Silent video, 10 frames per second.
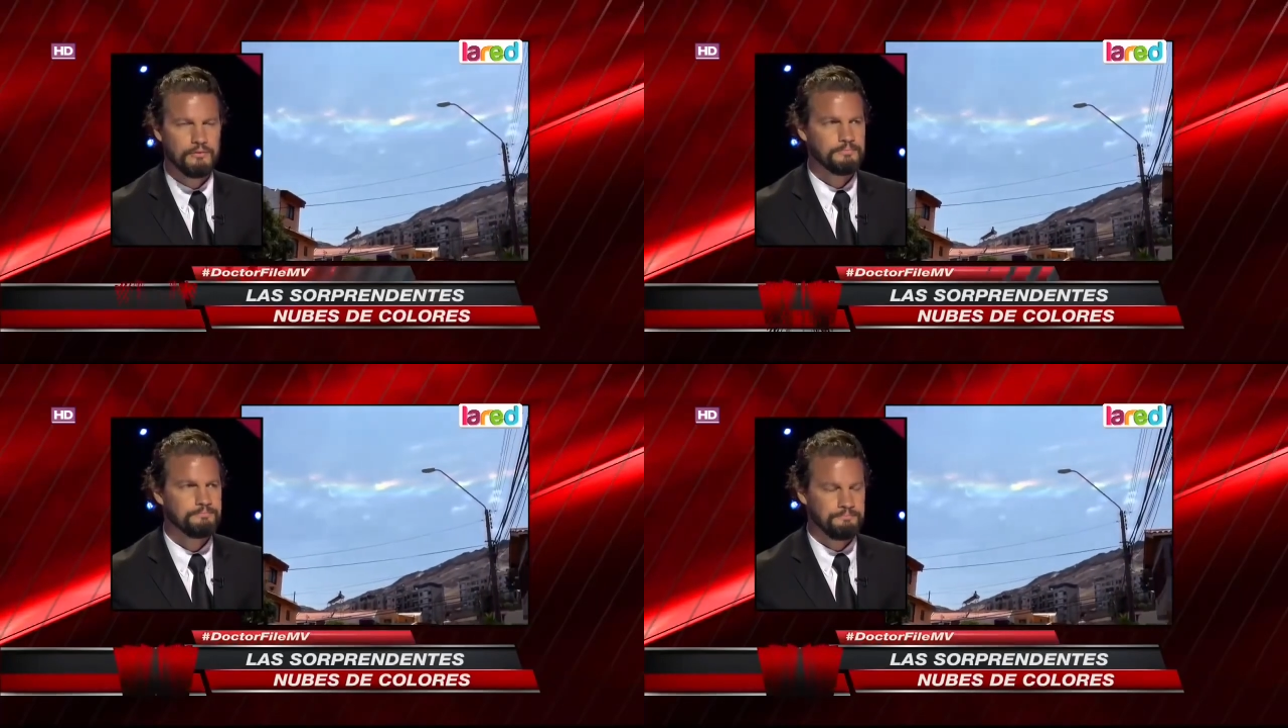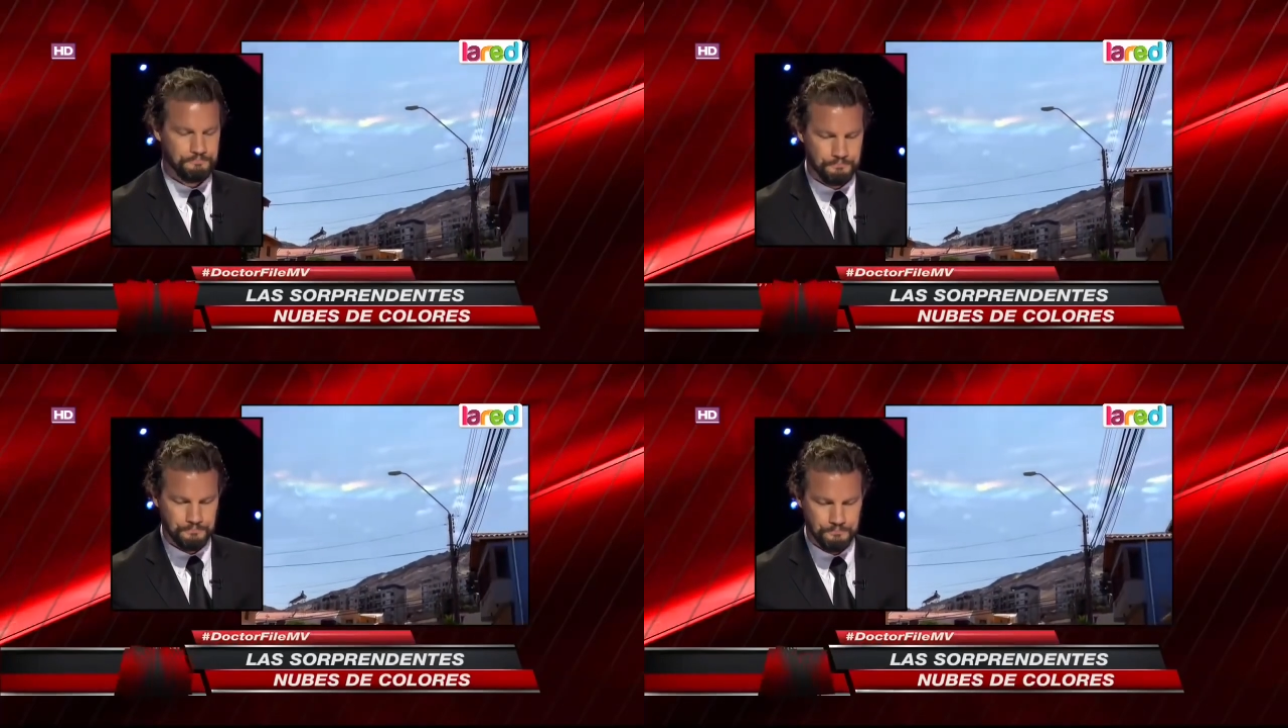esa
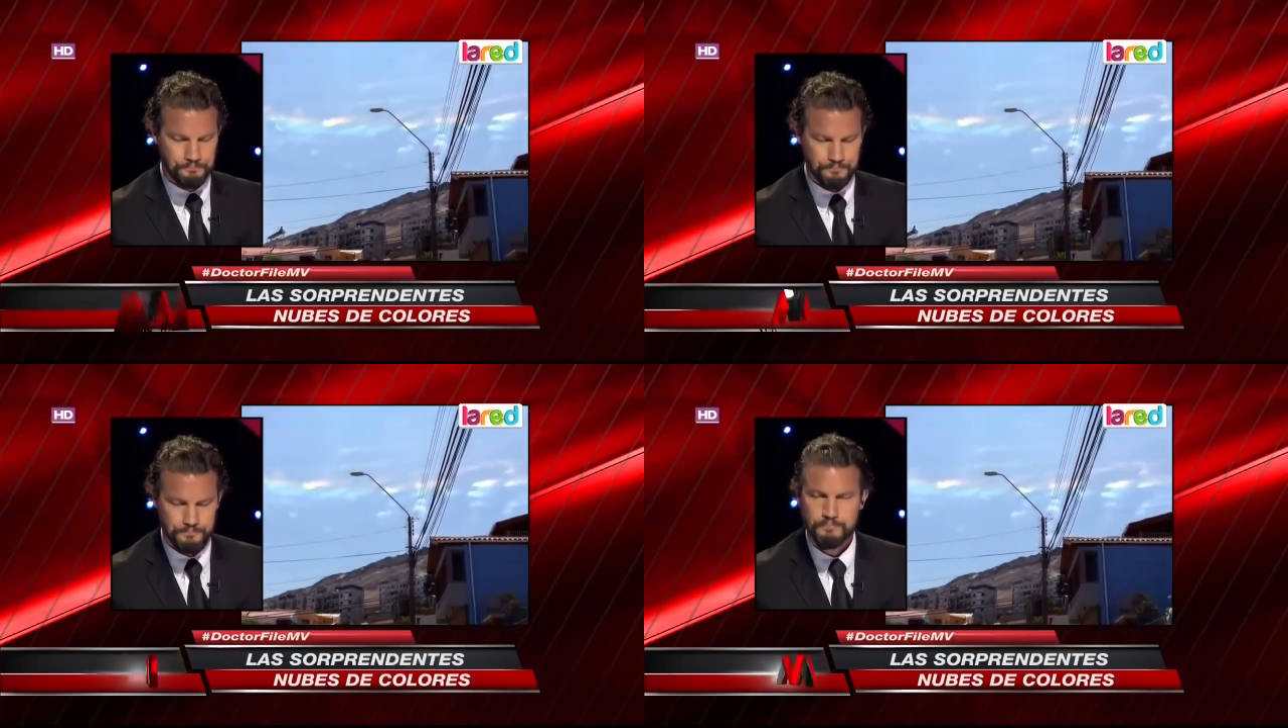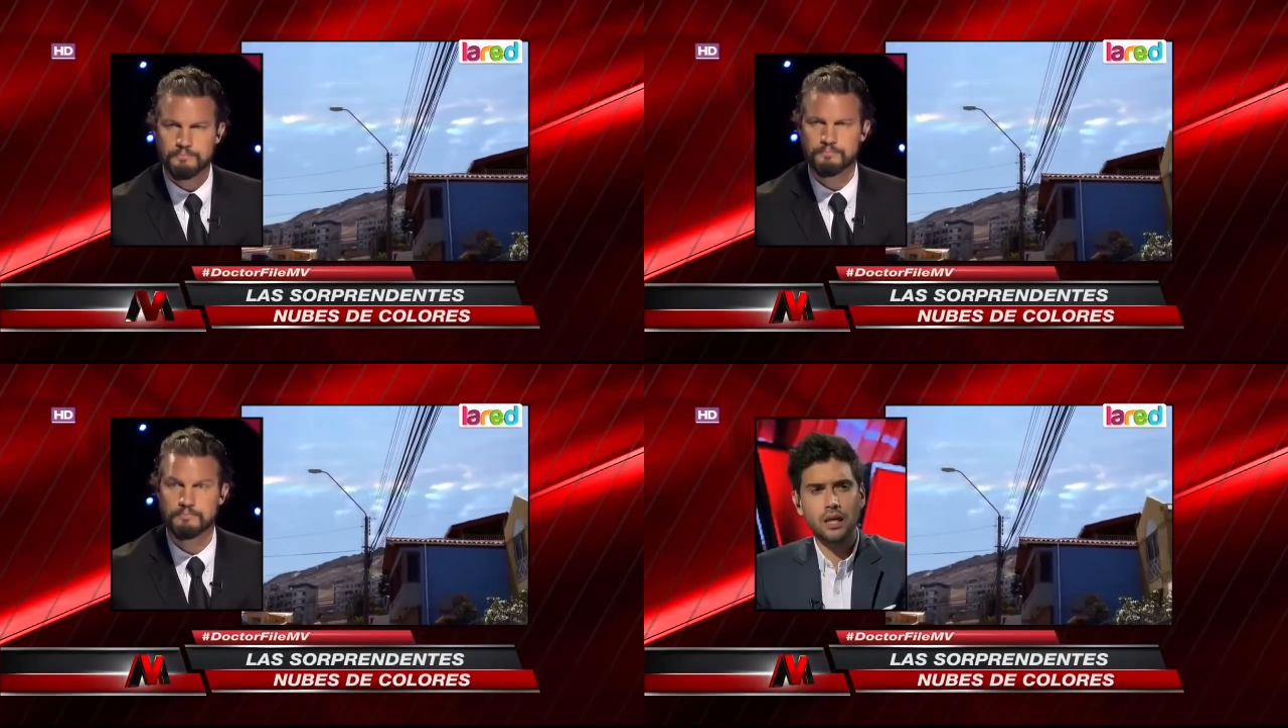imagen que acaba de
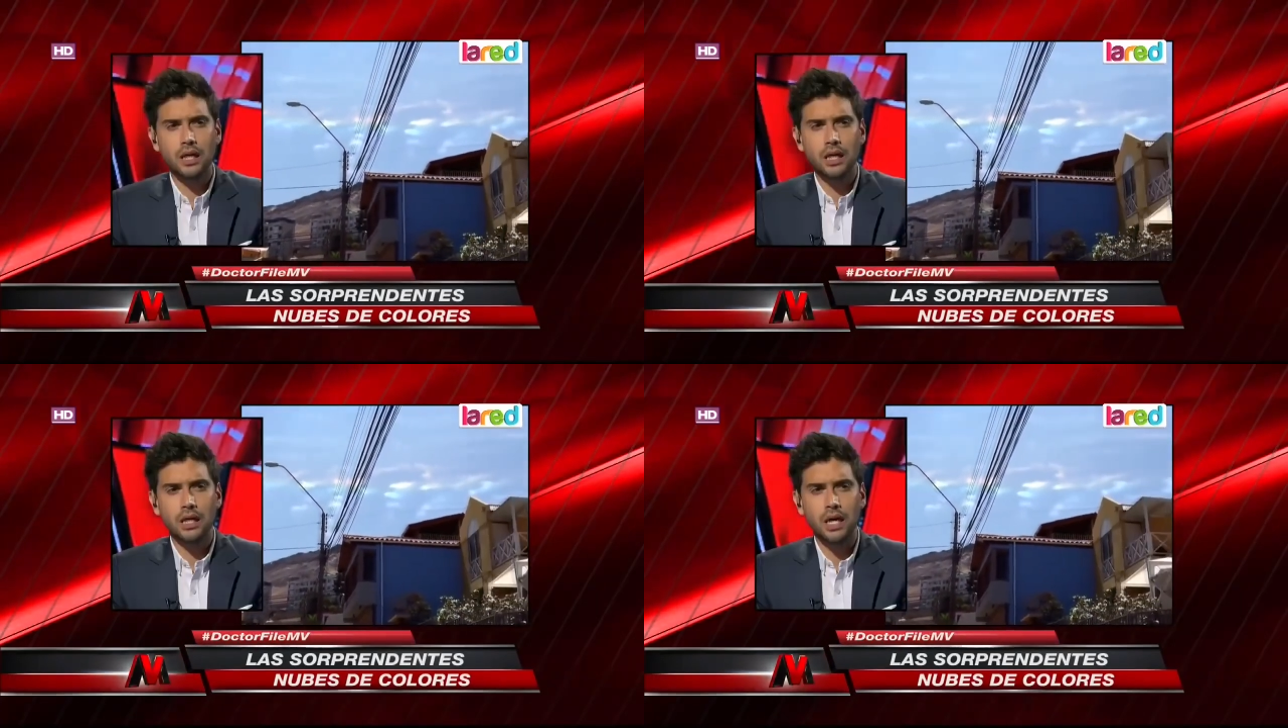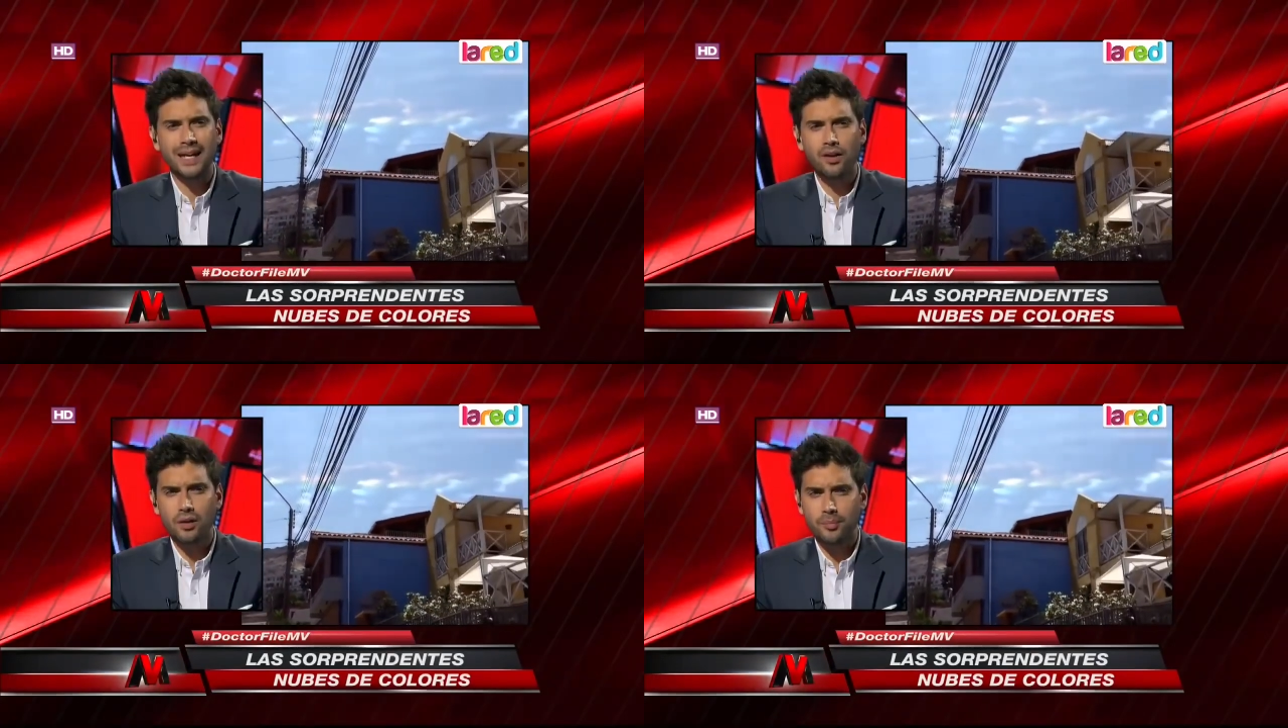aparecer, eh,
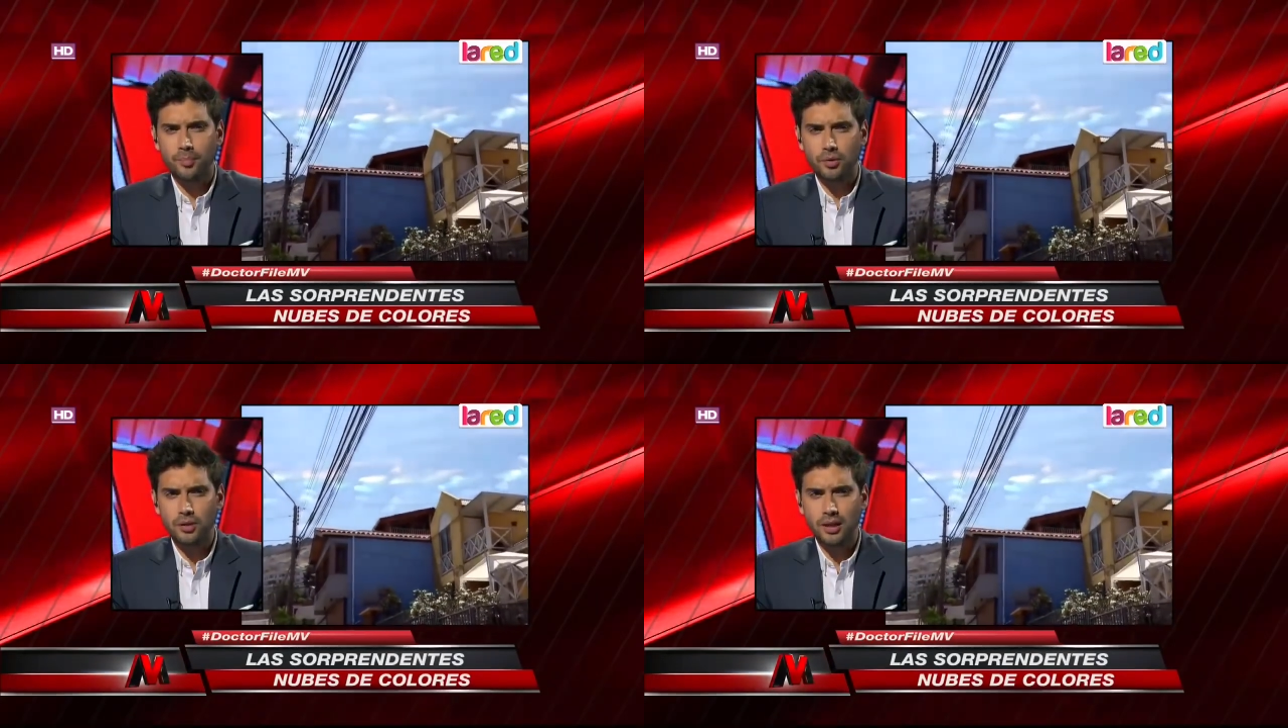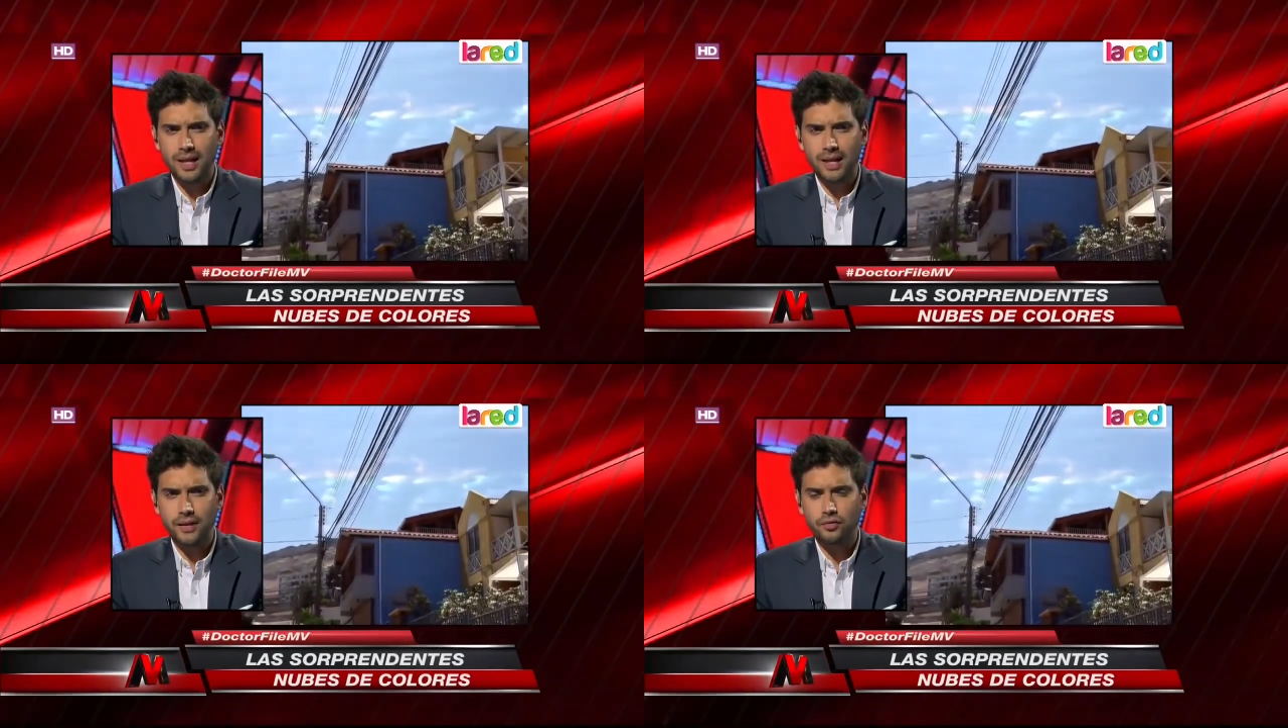¿a qué corresponde?
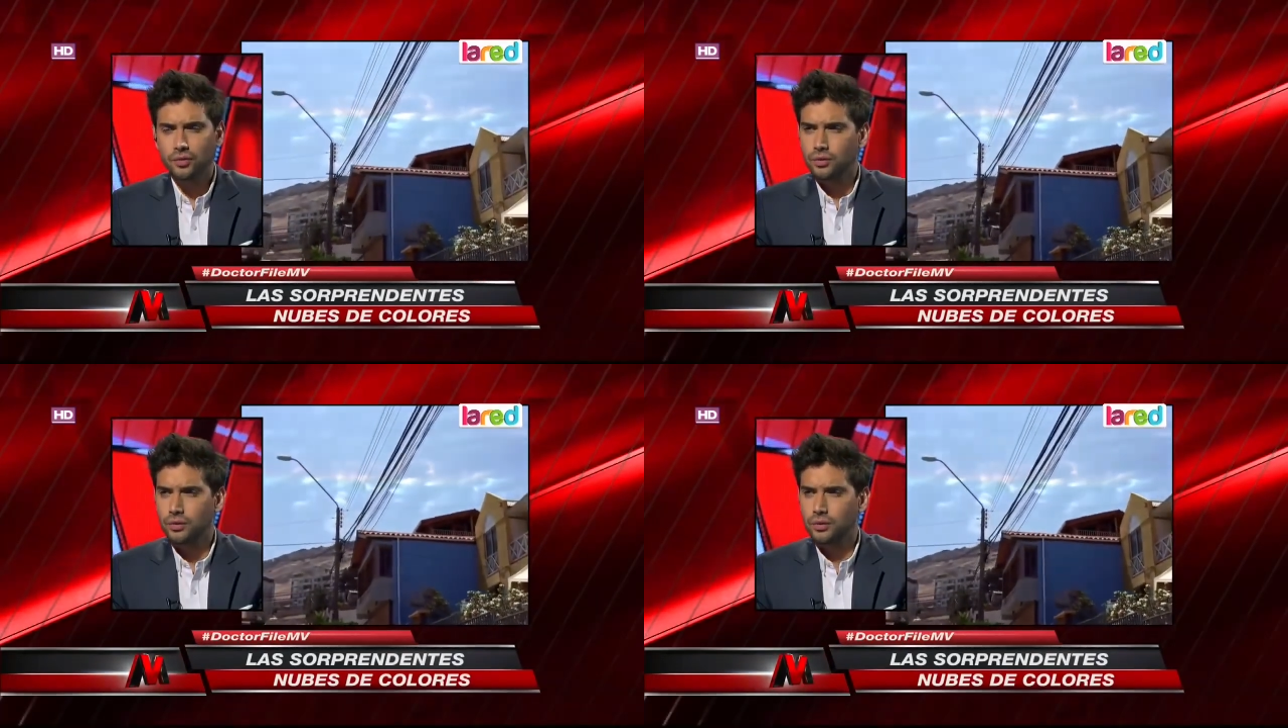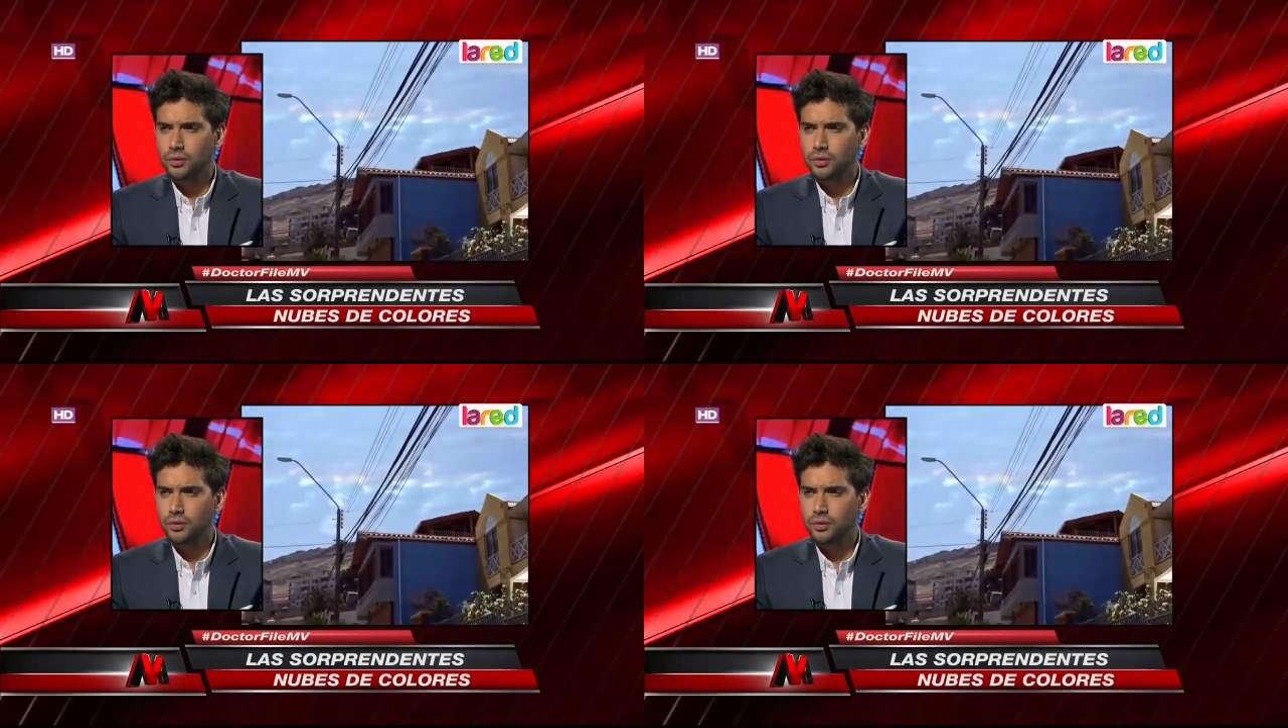¿Quiere eso?